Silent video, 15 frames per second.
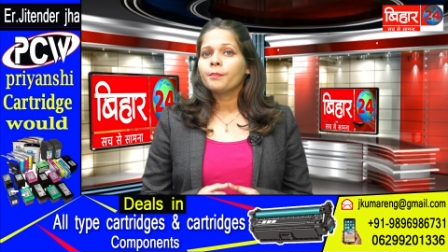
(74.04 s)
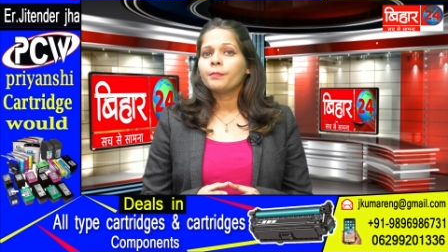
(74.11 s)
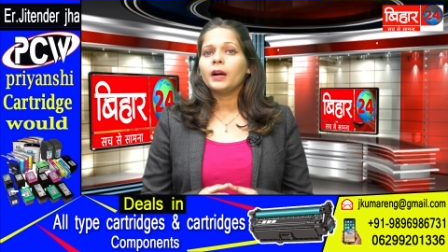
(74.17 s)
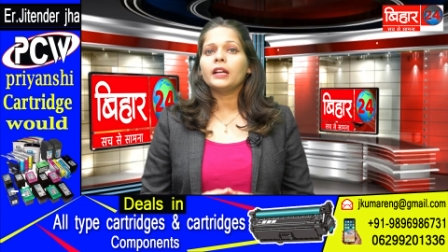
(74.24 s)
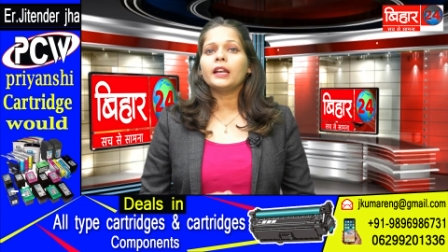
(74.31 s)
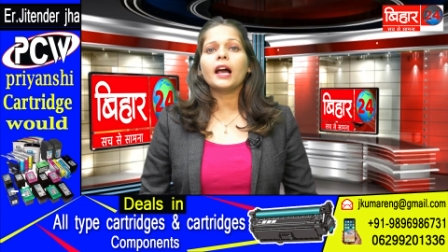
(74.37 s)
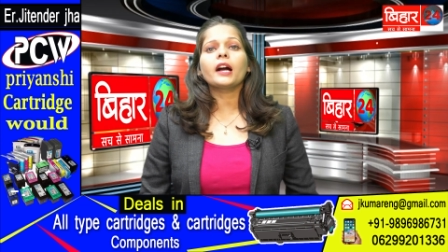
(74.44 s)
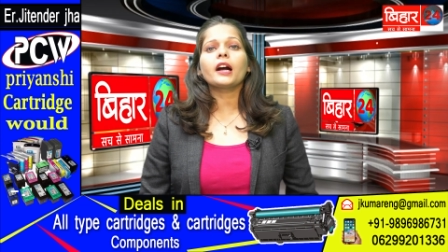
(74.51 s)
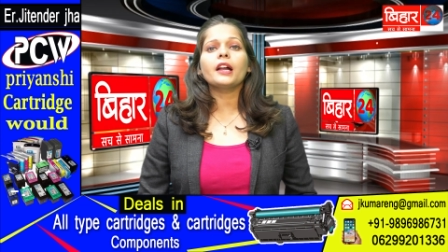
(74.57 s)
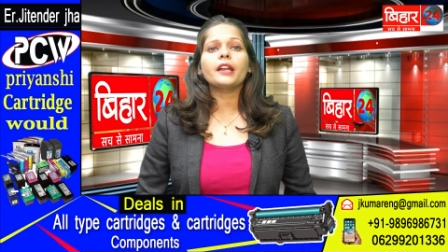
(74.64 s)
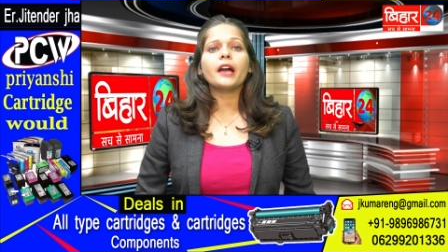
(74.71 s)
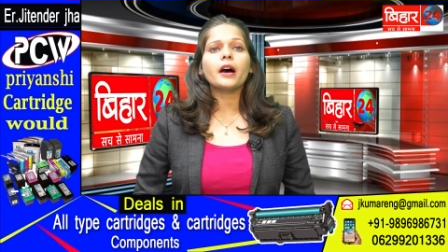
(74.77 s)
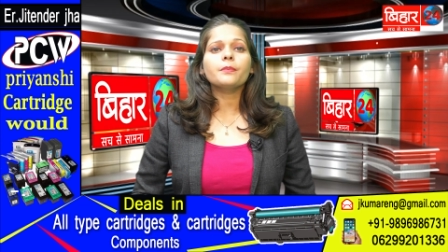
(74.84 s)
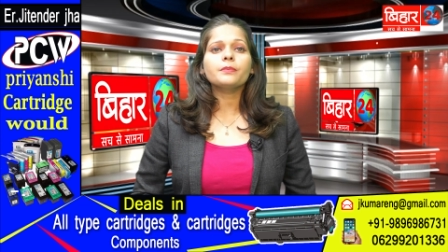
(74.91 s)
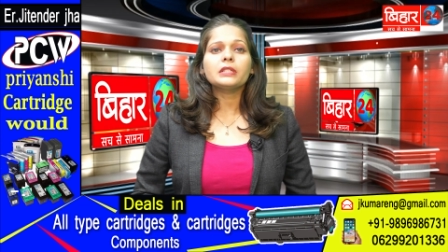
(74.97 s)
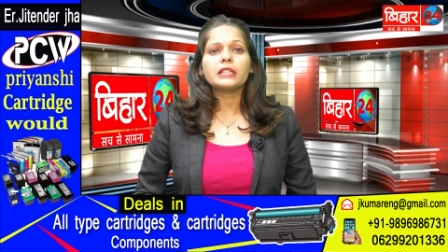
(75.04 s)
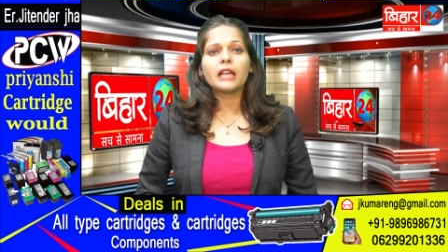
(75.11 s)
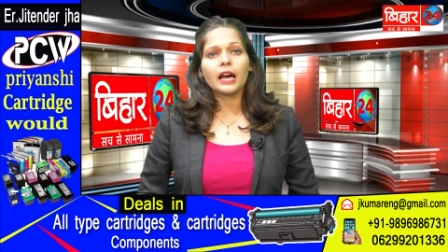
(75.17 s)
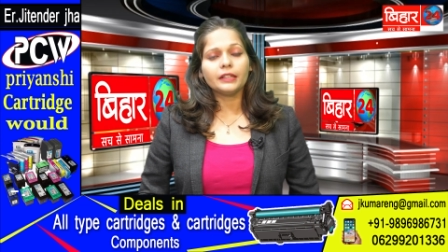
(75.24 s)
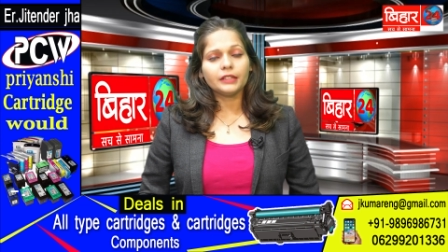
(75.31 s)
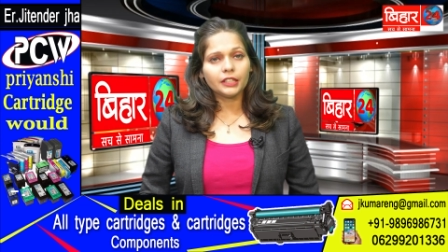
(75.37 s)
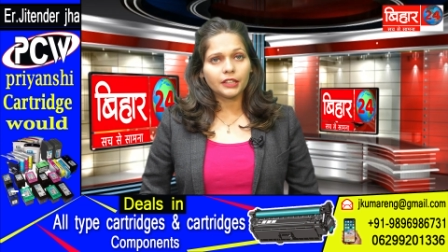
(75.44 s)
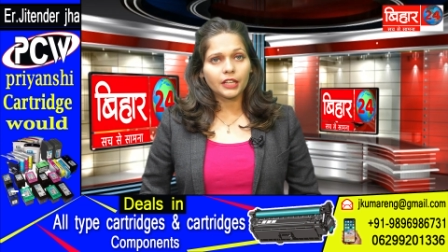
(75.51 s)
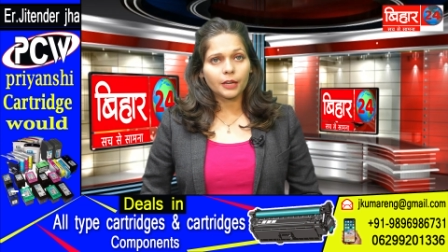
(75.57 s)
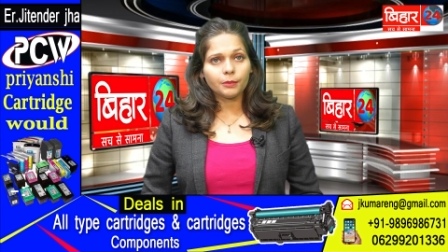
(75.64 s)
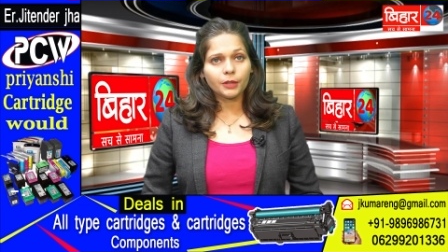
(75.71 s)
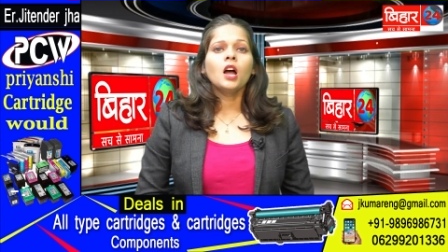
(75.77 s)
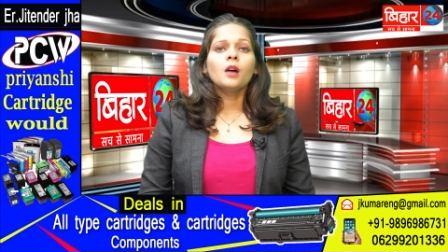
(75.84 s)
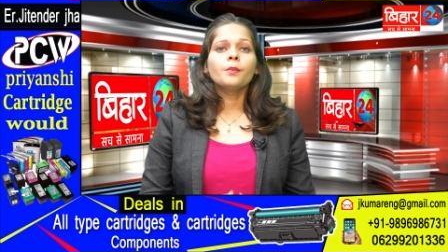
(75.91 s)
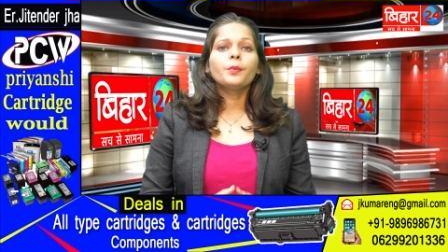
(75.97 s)
महिला का नाम शांति
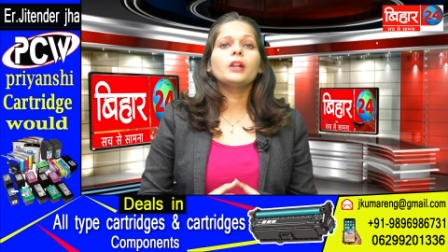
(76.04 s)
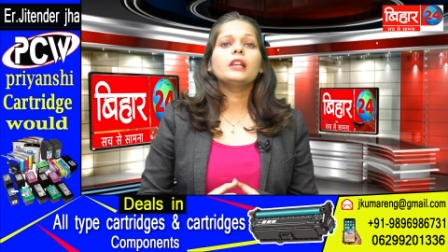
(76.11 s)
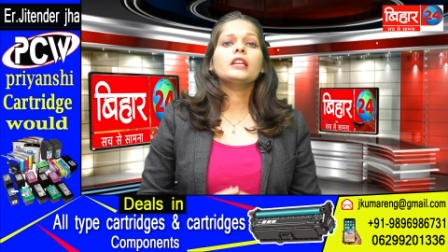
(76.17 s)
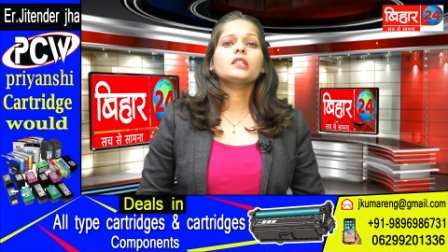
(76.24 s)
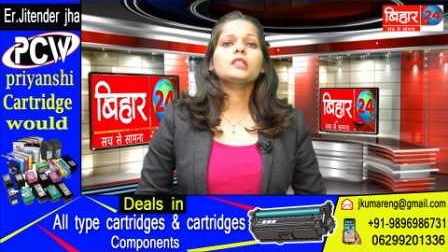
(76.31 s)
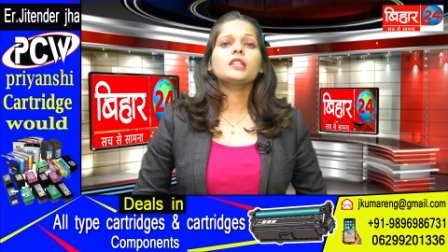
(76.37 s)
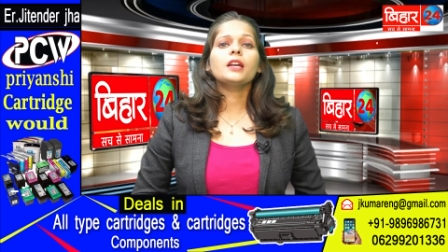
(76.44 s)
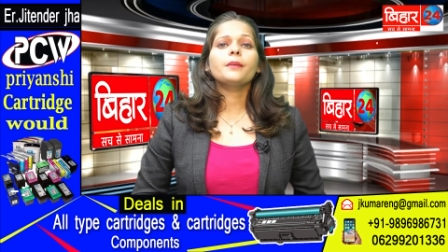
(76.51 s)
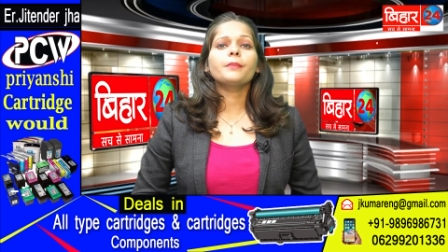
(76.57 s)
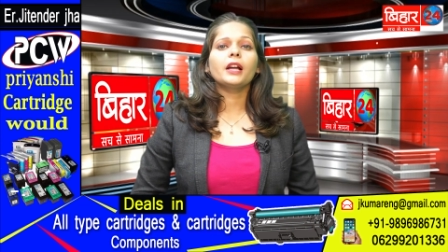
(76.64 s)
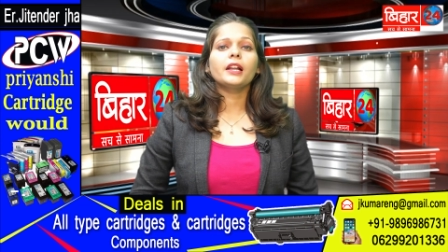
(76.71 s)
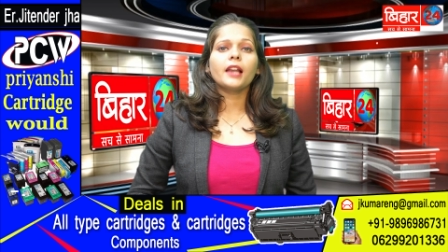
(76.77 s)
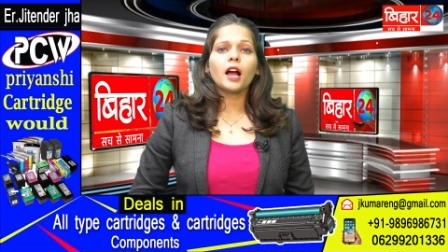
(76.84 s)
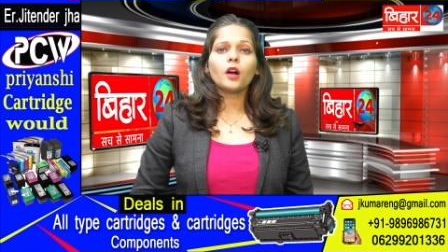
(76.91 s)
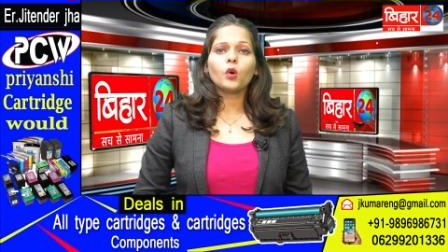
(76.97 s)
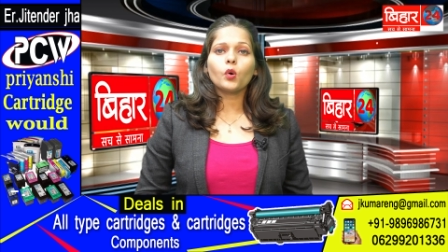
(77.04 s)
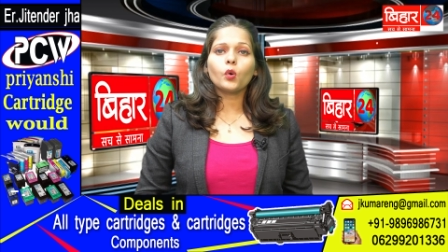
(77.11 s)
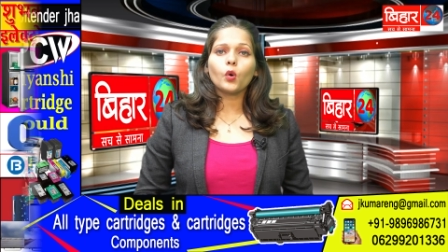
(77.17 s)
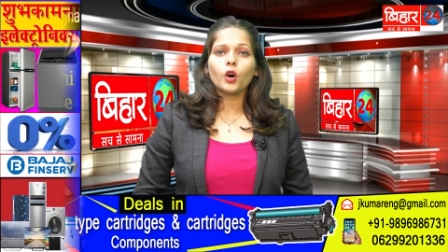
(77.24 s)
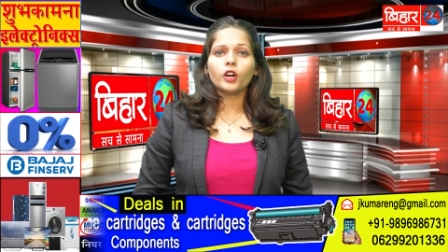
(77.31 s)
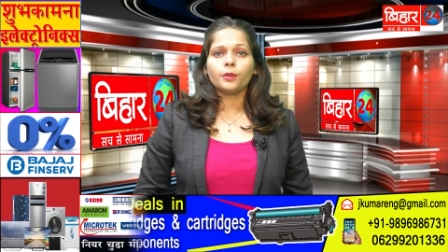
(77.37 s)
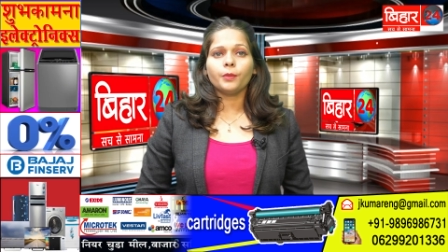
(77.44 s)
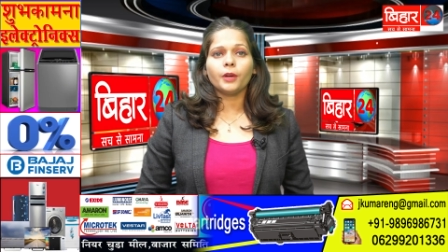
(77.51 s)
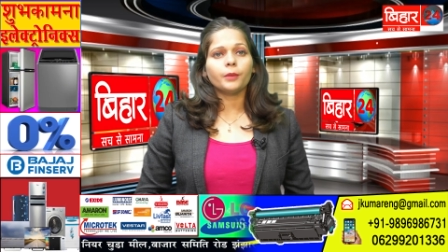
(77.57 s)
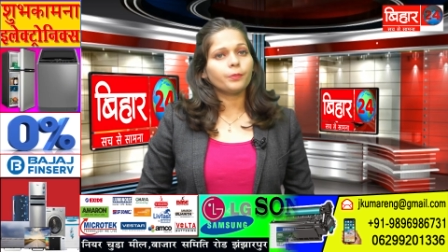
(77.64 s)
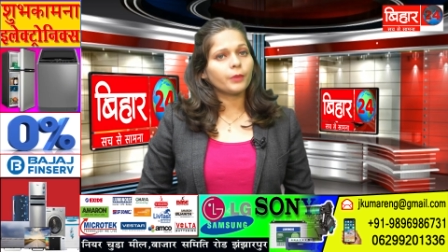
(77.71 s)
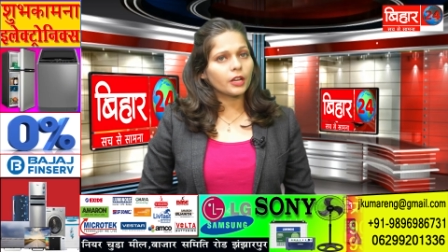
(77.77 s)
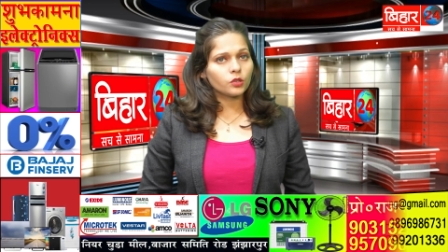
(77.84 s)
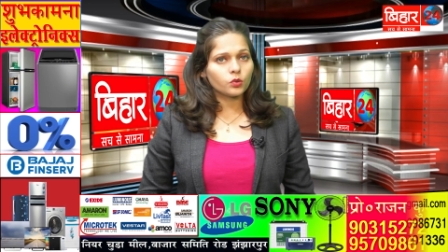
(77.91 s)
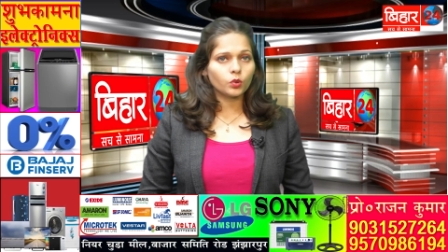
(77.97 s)
देवी पुलिस ने महिला को कोर्ट
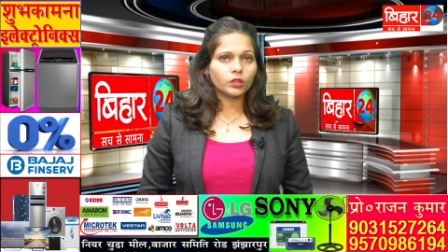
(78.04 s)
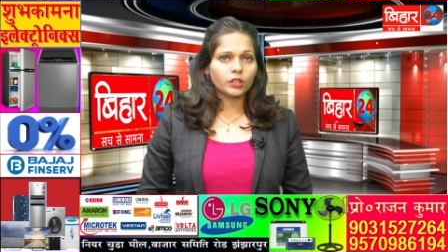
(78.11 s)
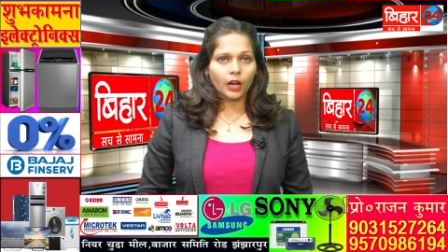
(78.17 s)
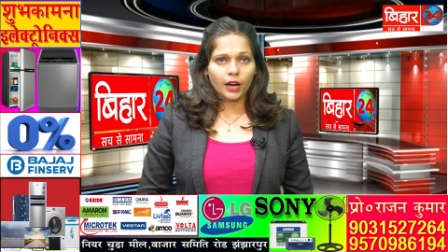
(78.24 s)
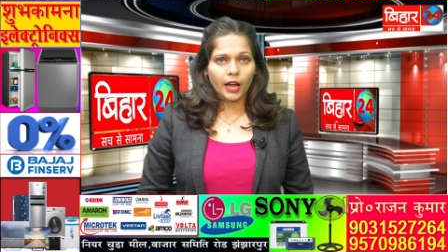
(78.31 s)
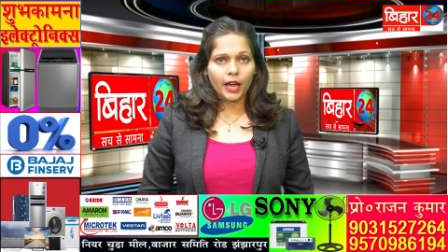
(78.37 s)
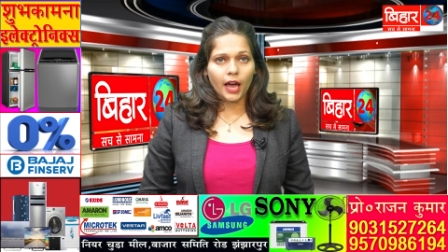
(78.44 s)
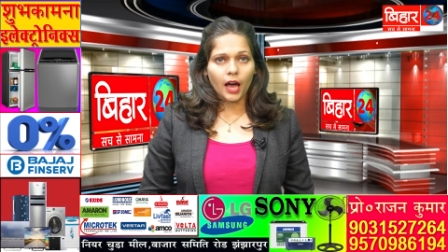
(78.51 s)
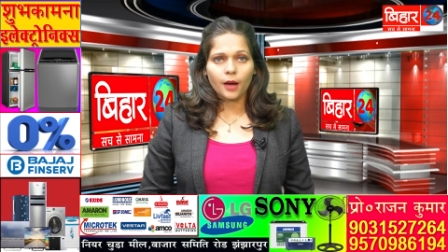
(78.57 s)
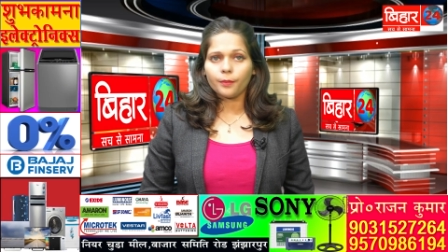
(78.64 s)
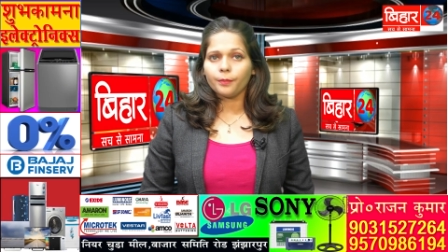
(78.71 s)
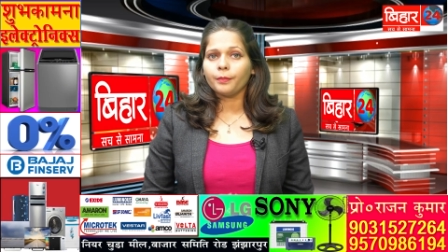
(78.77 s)
में प्रस्तुत कराया